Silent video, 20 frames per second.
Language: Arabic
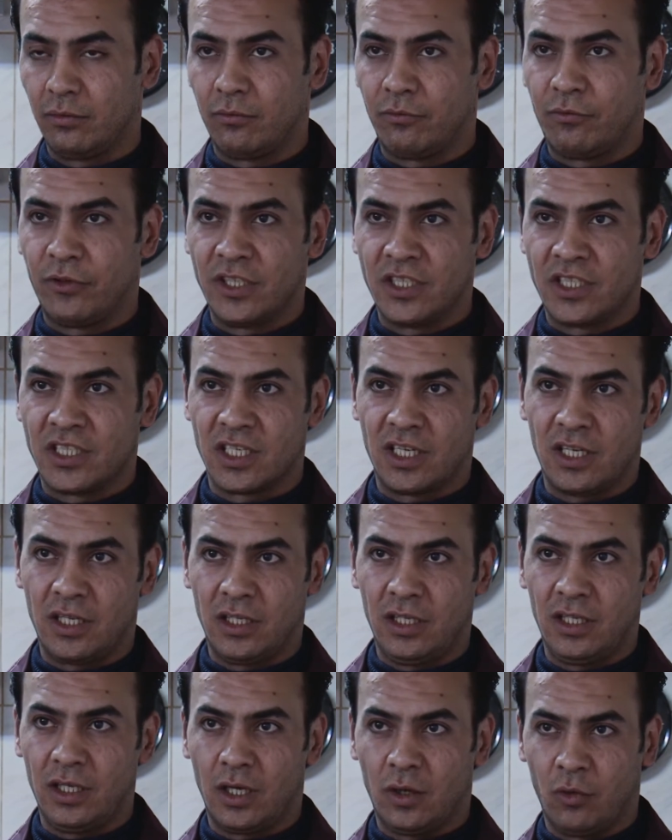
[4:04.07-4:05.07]

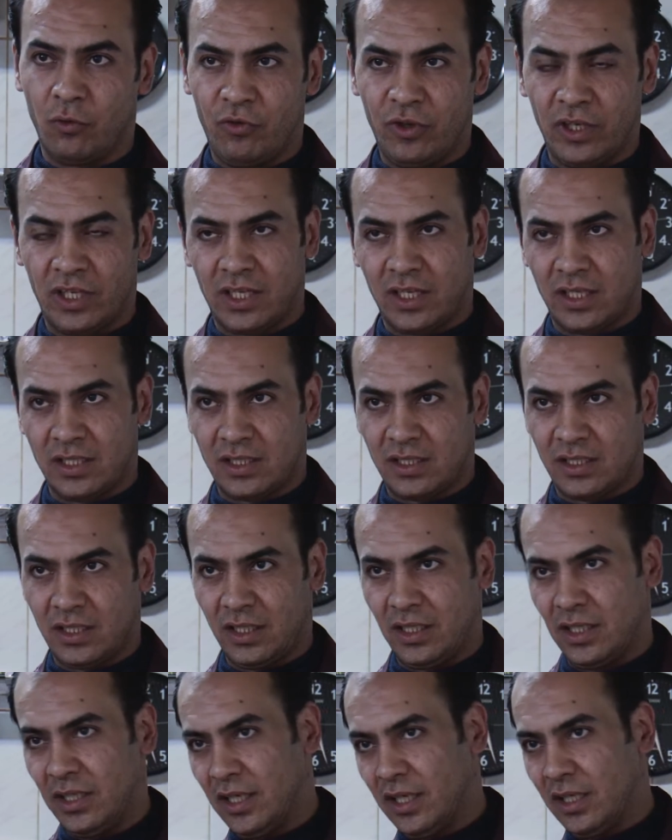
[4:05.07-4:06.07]
فنجاني او في كاستي
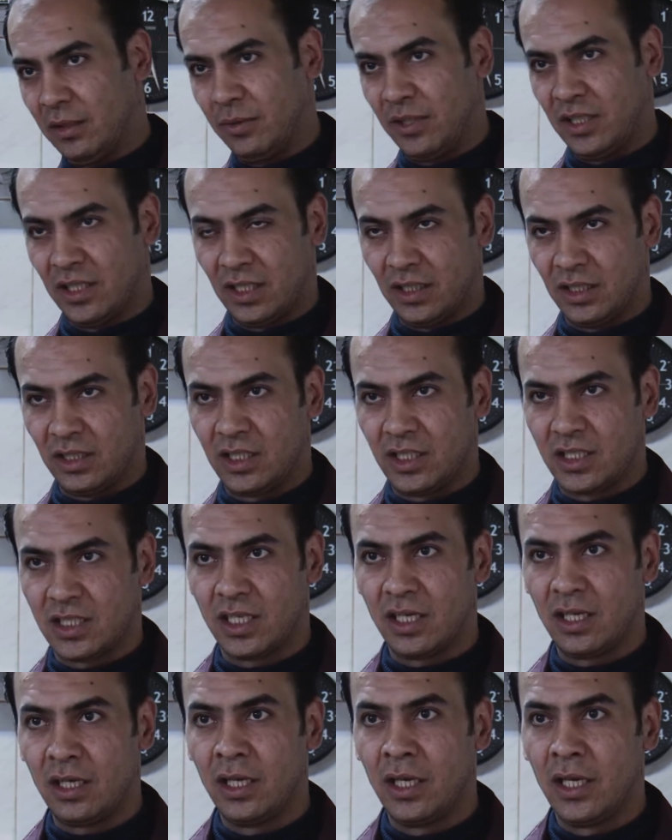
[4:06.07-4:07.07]
اللي انا بدي
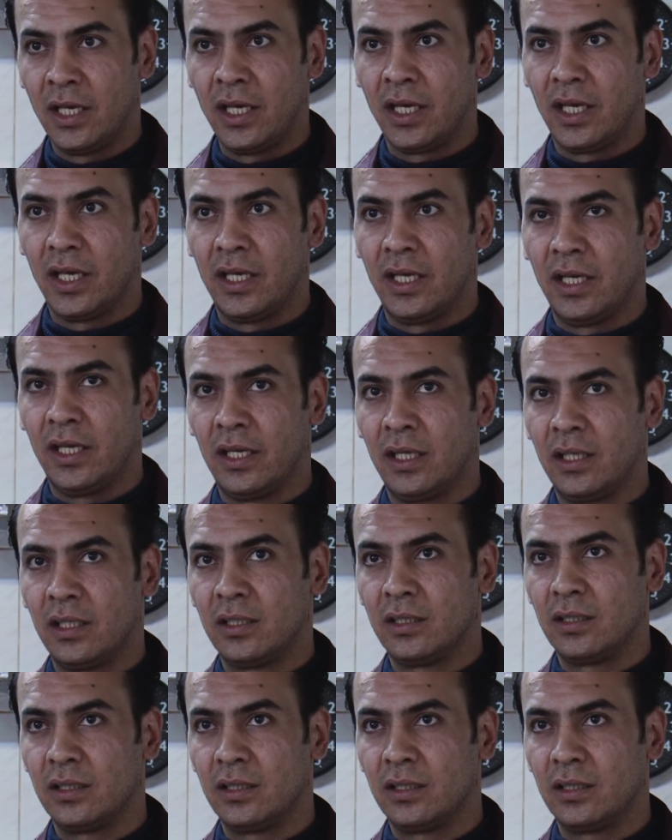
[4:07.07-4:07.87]
انتجها اني